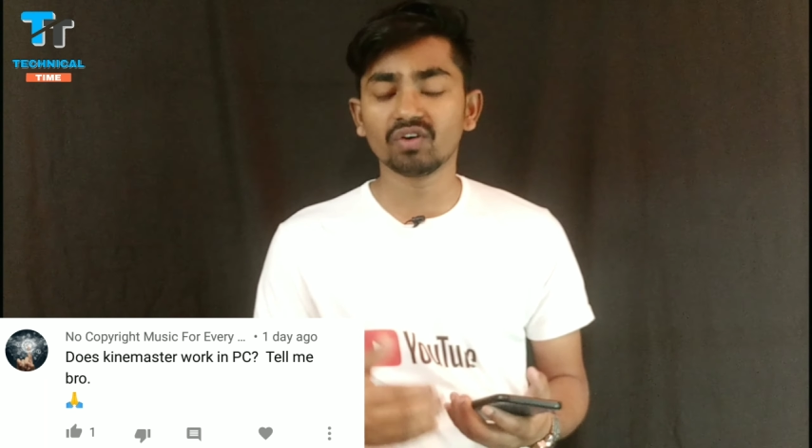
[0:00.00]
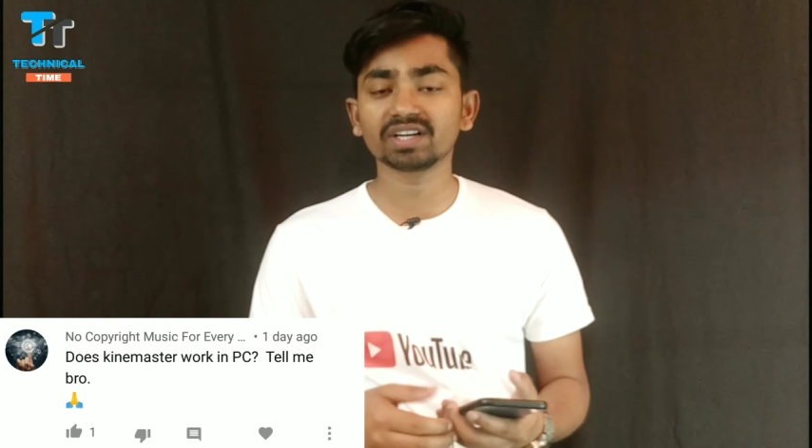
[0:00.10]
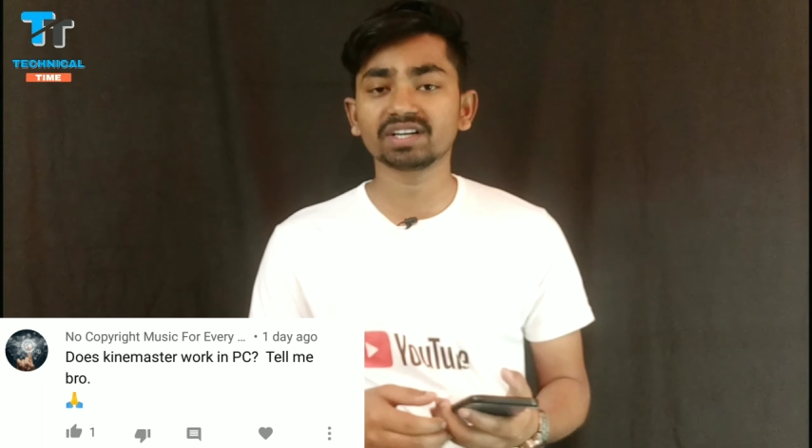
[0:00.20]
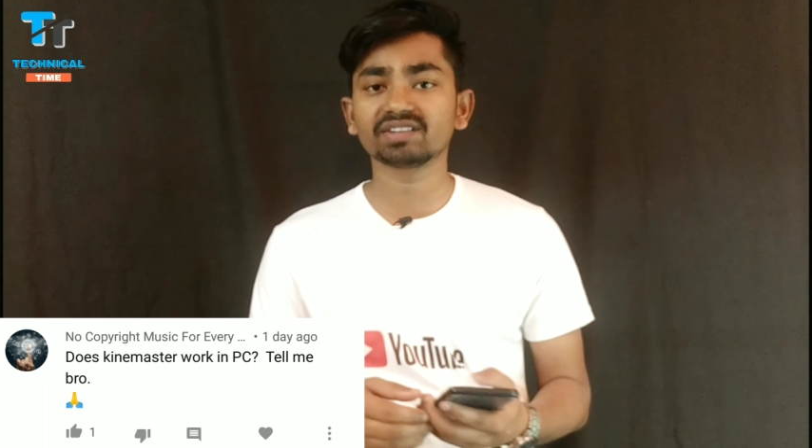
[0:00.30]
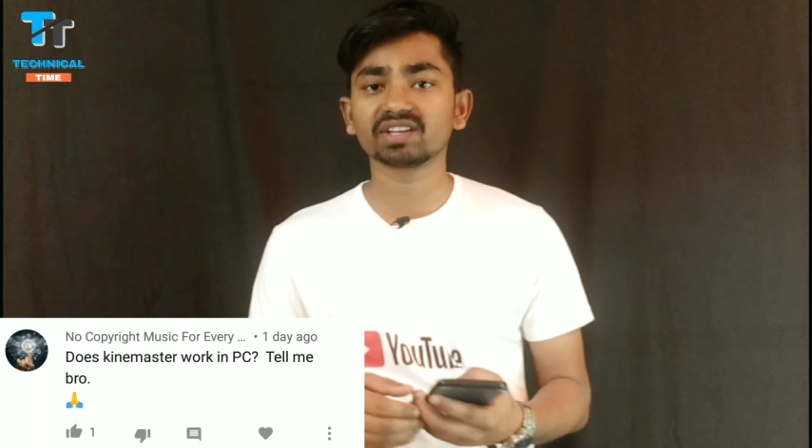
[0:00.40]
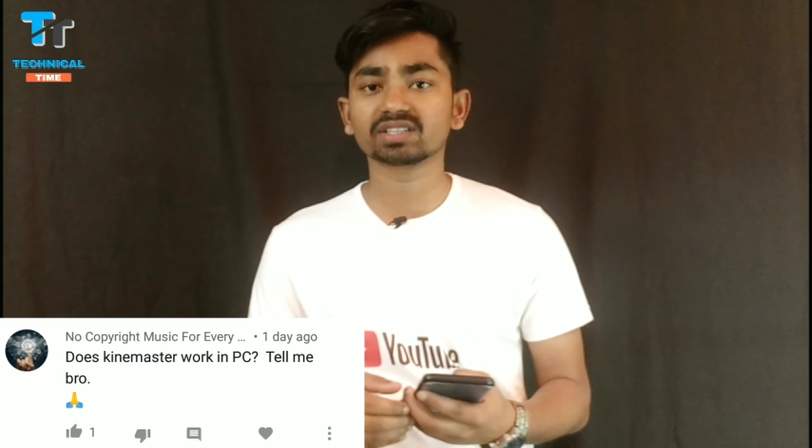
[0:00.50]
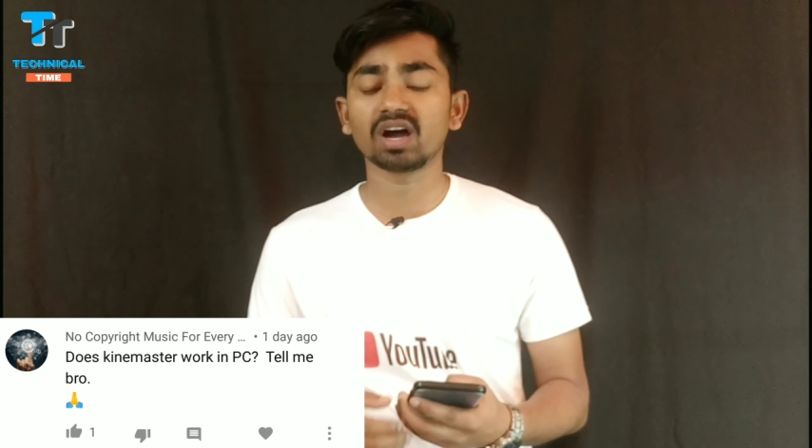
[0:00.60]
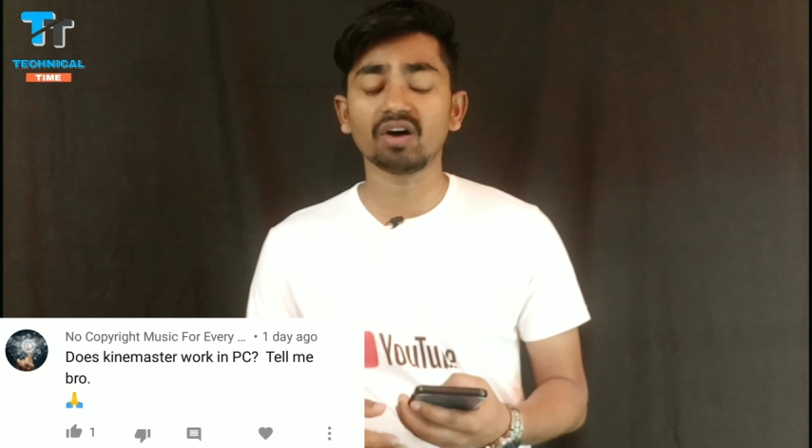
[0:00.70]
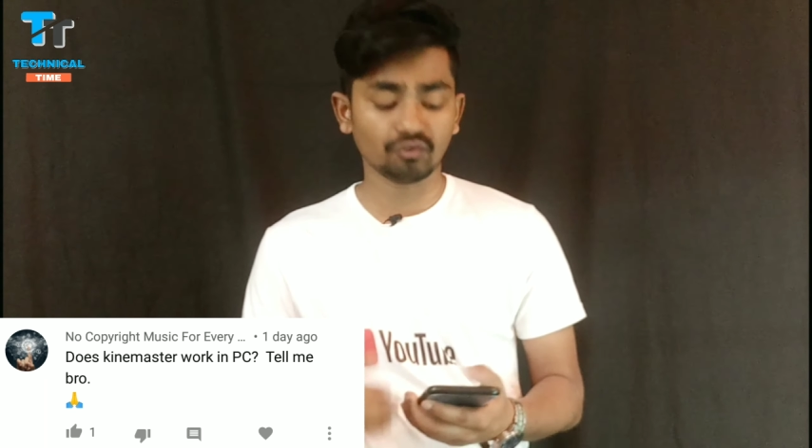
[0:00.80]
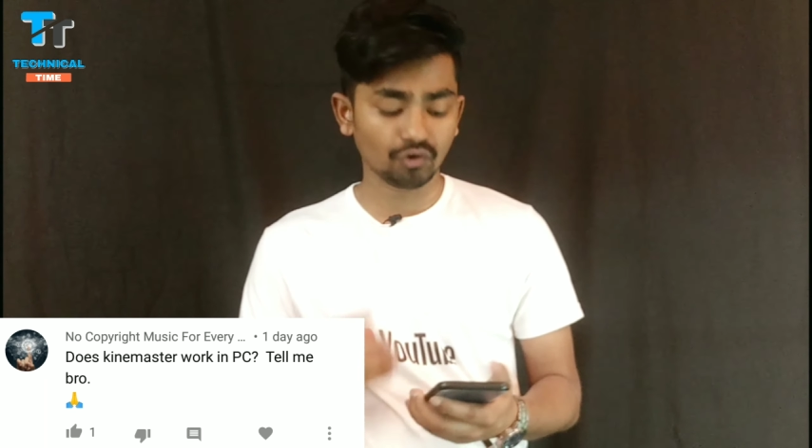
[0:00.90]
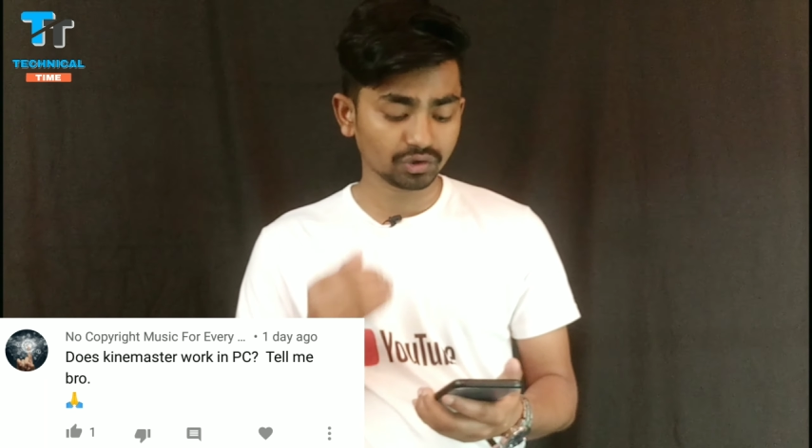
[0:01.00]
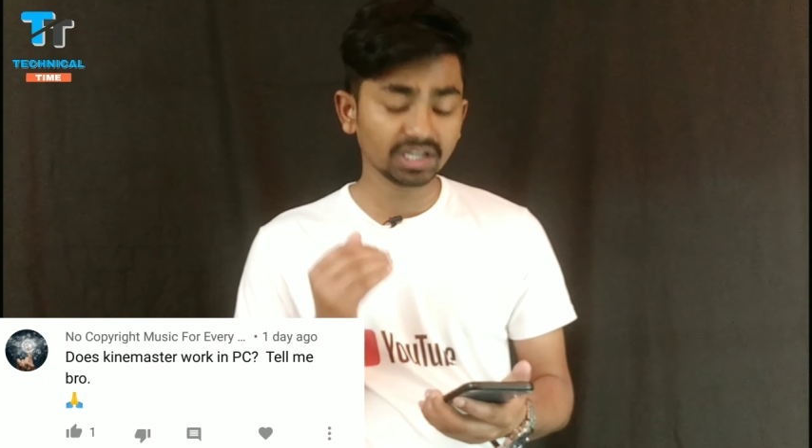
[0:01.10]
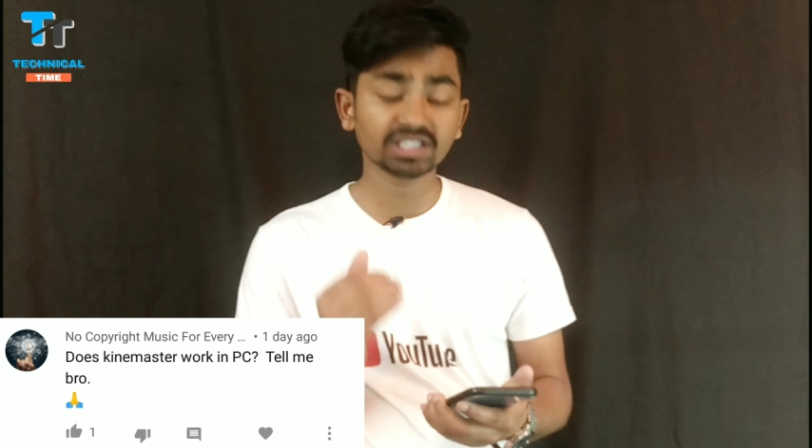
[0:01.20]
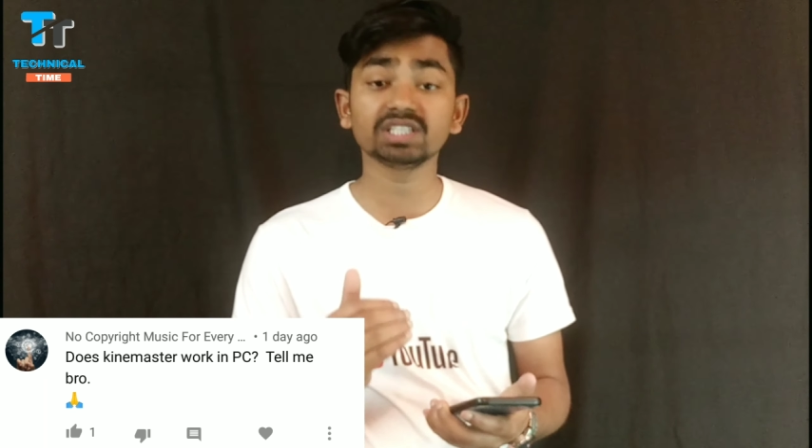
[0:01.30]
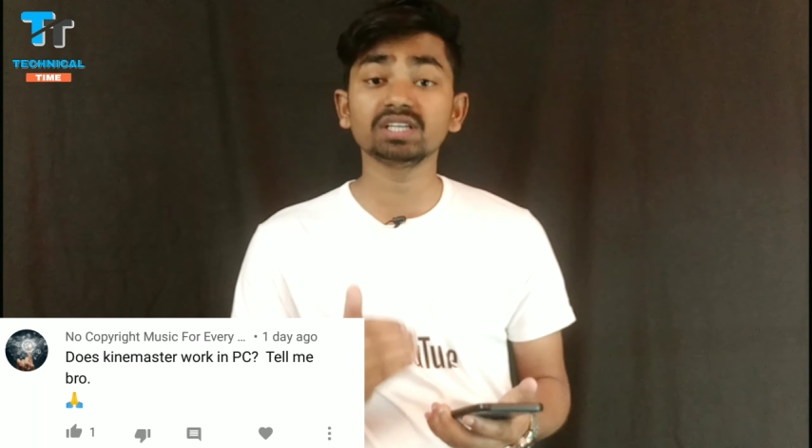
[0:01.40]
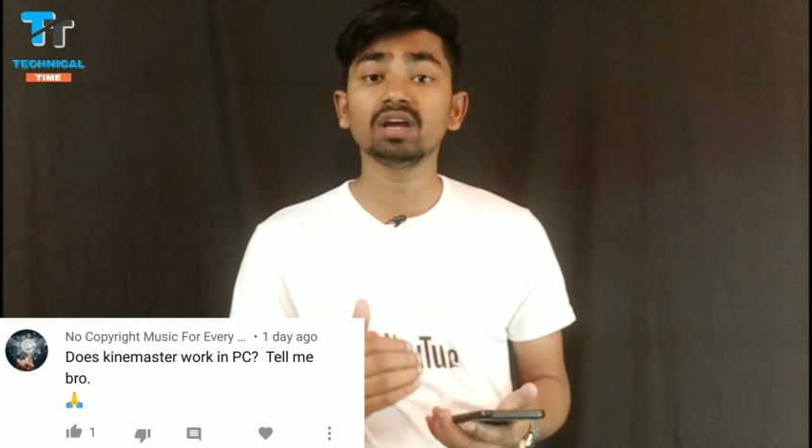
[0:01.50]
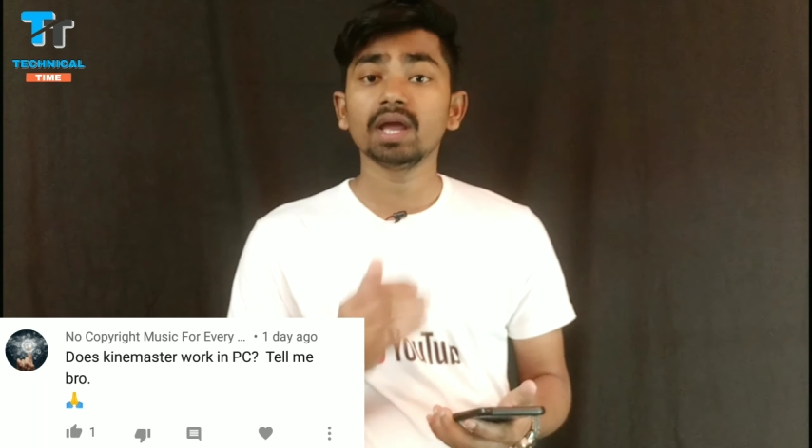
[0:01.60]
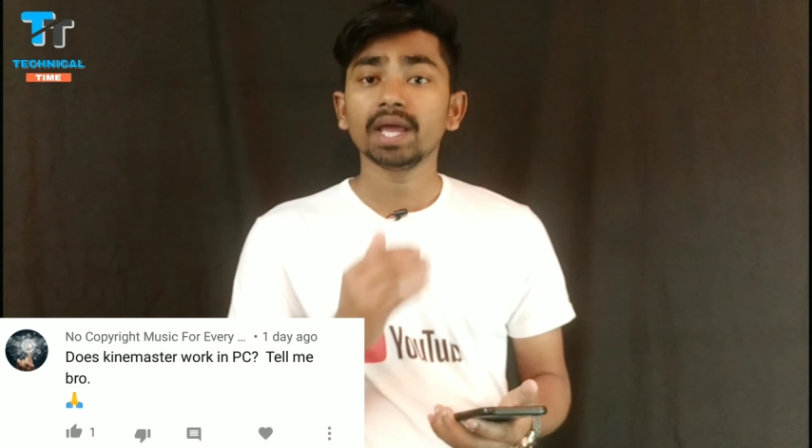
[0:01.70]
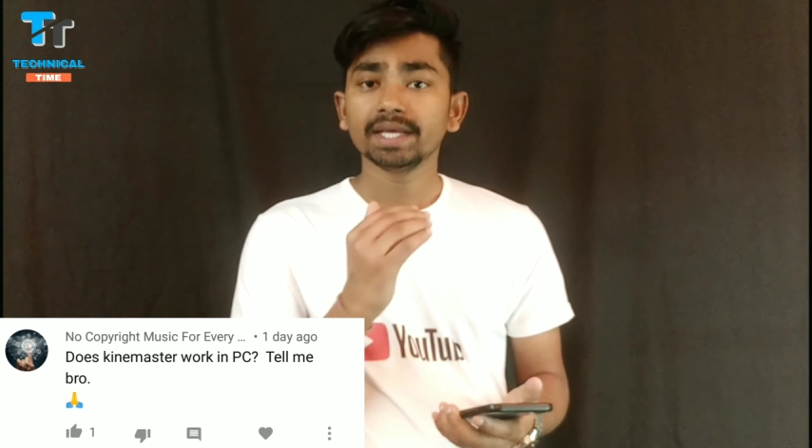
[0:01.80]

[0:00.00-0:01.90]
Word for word: वर्क कर सकता है ऑफकोर्स लीजिए